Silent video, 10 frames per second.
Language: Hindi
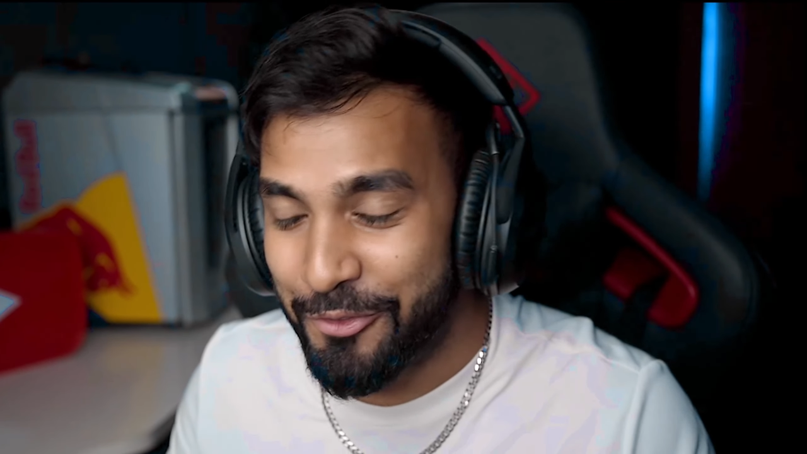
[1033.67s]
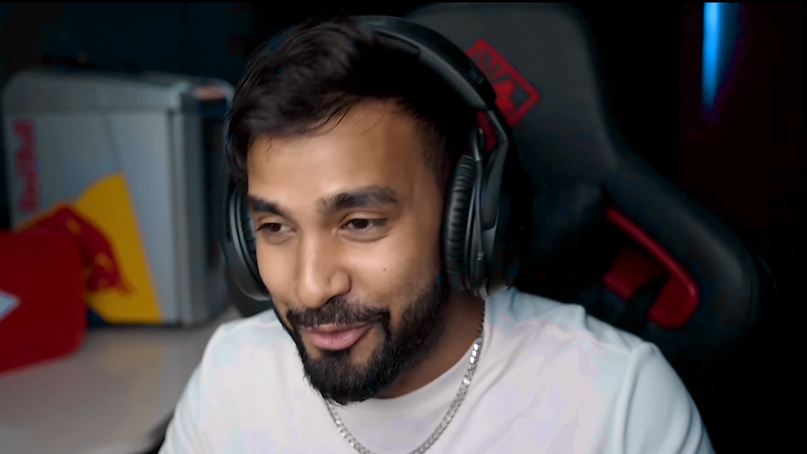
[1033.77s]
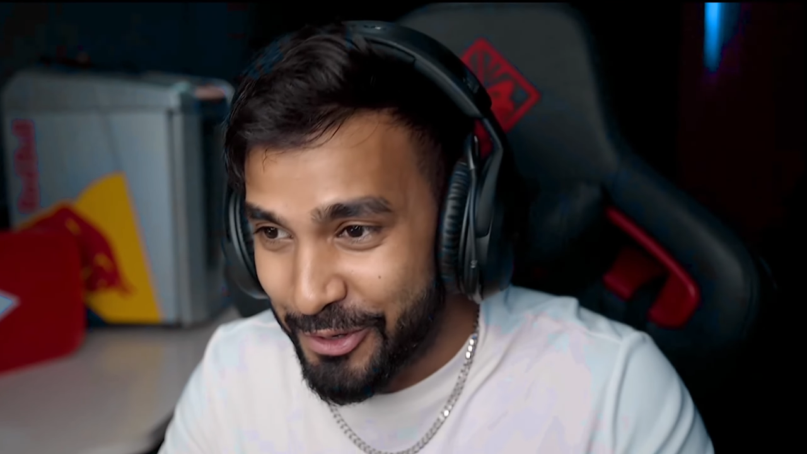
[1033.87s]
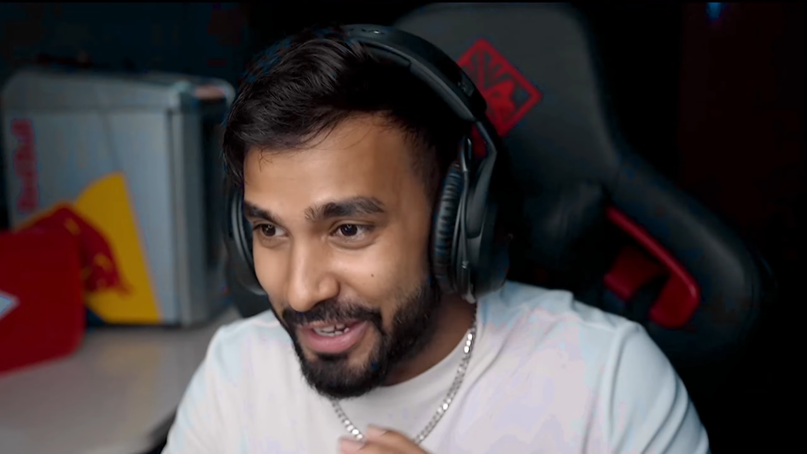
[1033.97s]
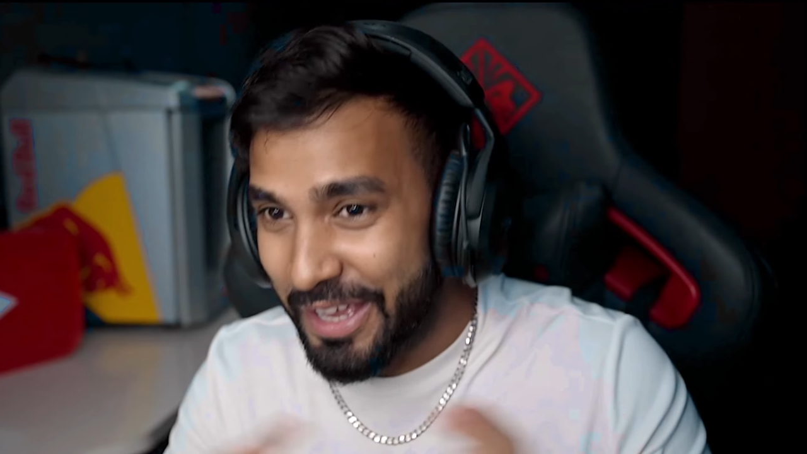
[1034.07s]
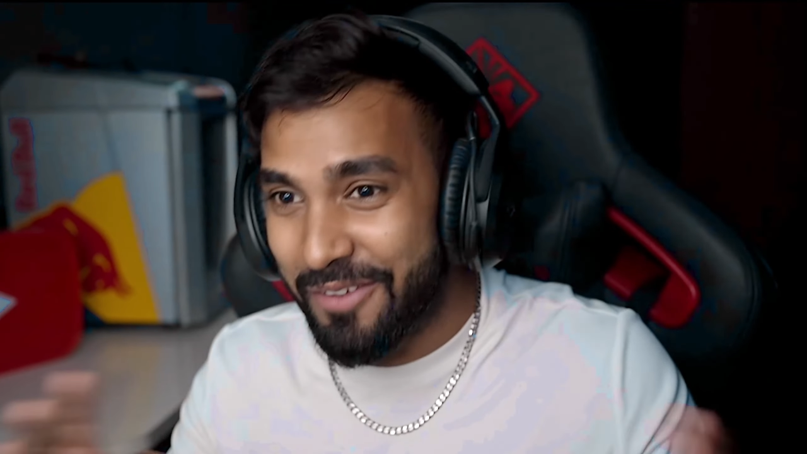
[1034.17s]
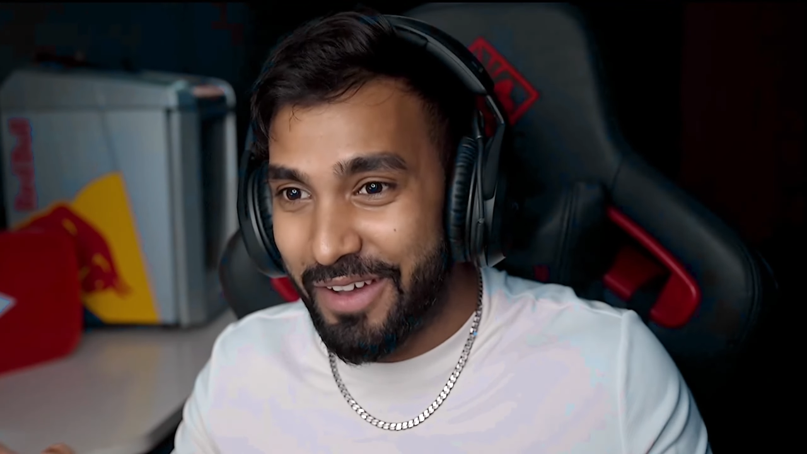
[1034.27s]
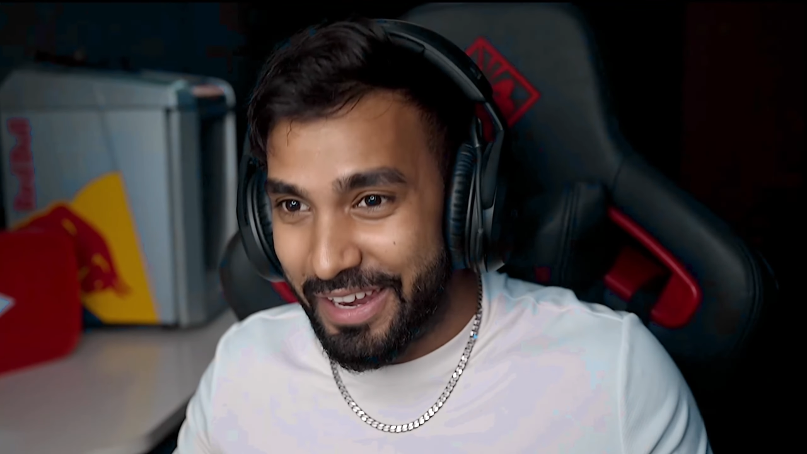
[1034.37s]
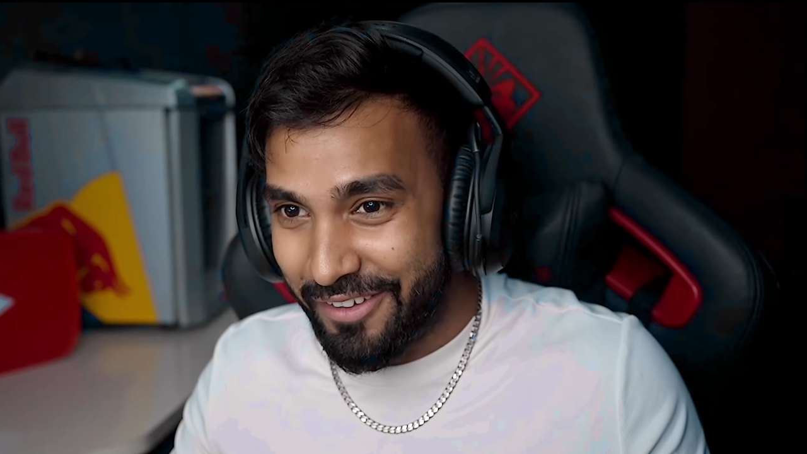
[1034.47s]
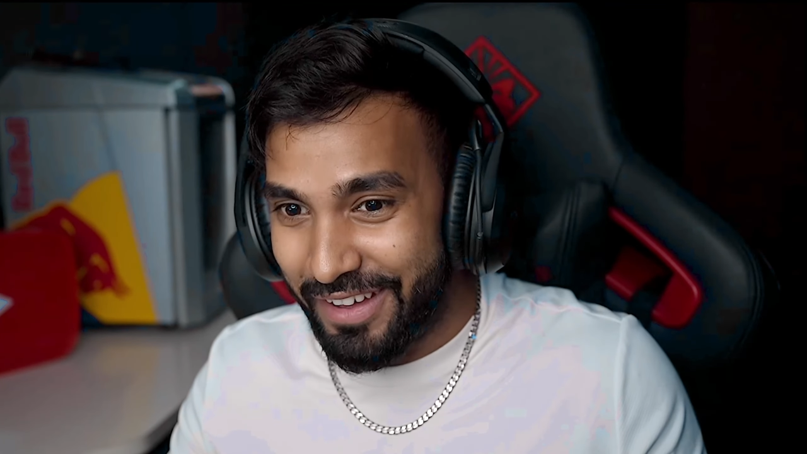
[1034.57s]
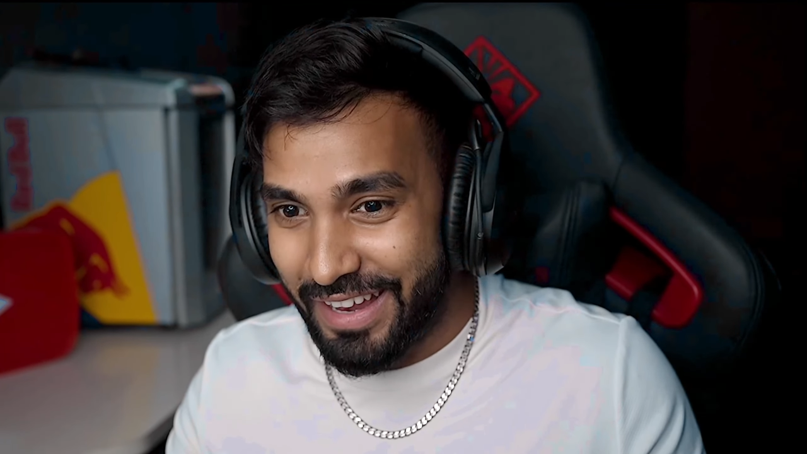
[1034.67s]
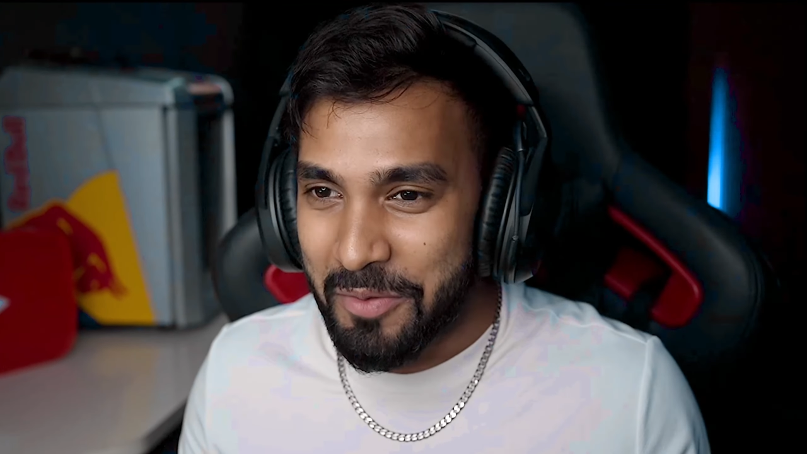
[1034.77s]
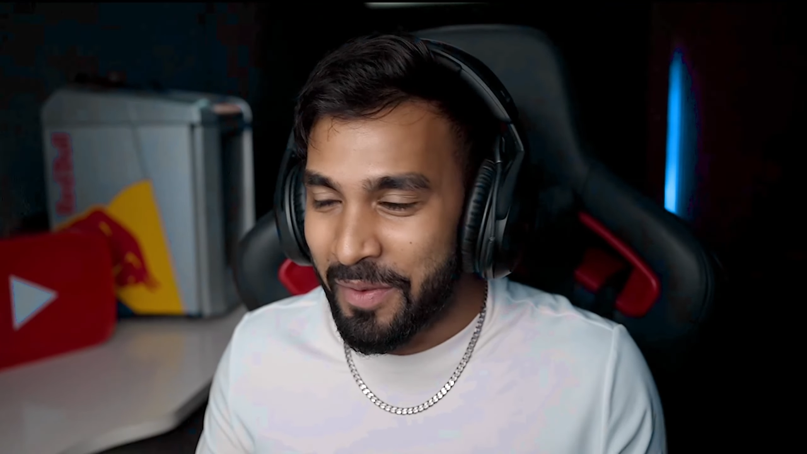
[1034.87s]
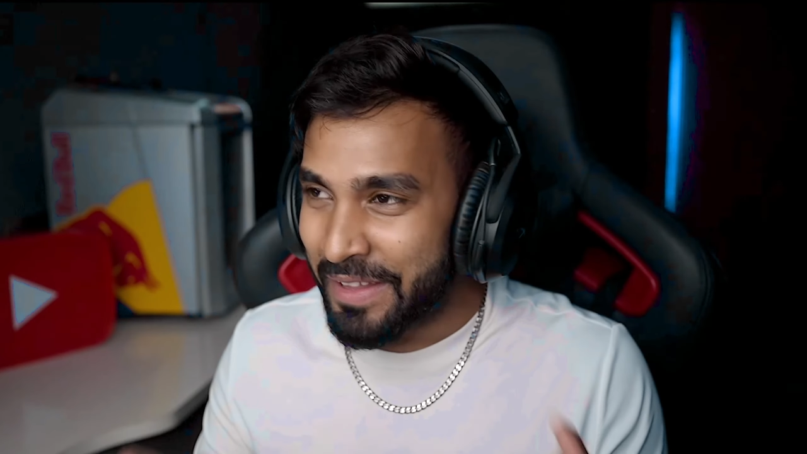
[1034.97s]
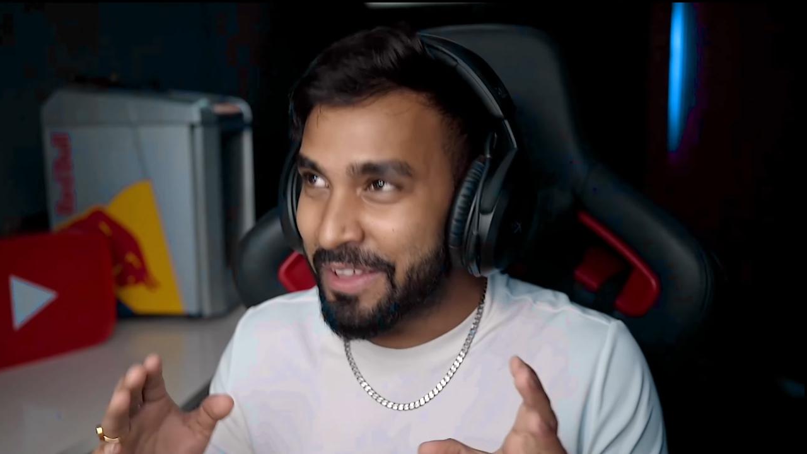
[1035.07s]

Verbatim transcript: फुल गेम आने वाला है भाई